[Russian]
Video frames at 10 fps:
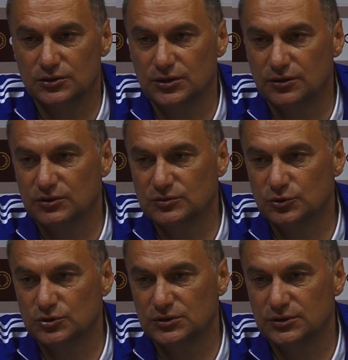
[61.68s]
где-то,
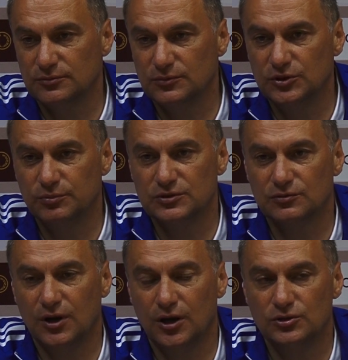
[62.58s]
возможно, не
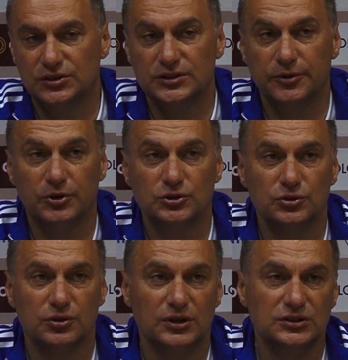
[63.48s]
позволяют
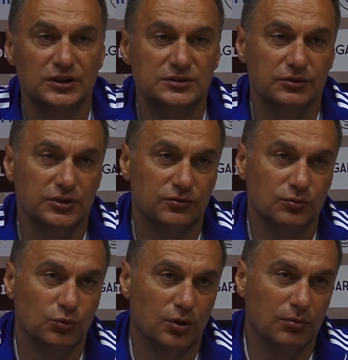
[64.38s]
раскрепощенно действовать на
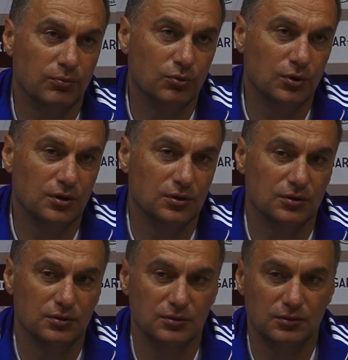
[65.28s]
футбольном поле
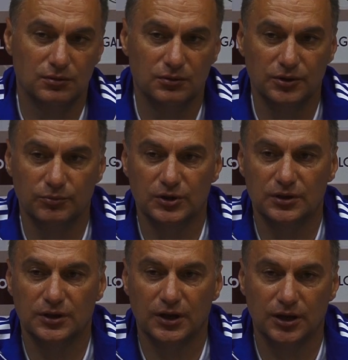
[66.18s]
э, именно
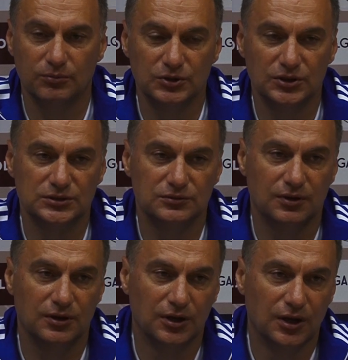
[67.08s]
так, как мы
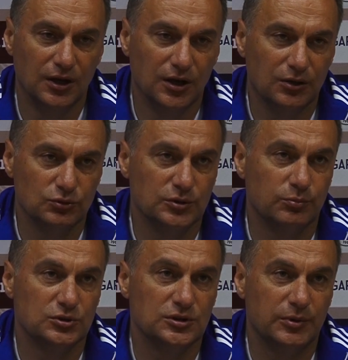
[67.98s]
действовали уже
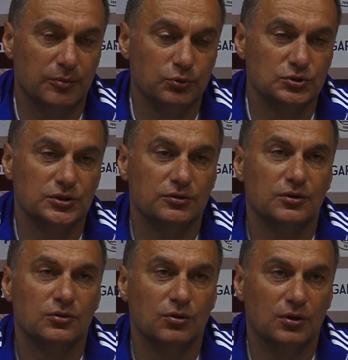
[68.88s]
после
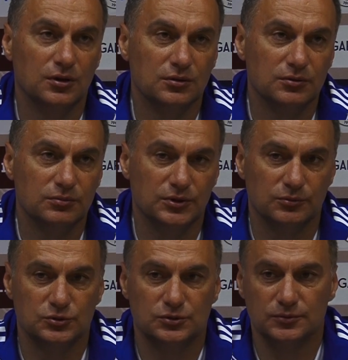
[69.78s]
пропущенного гола,
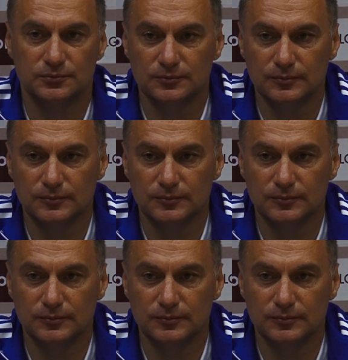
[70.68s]
потому что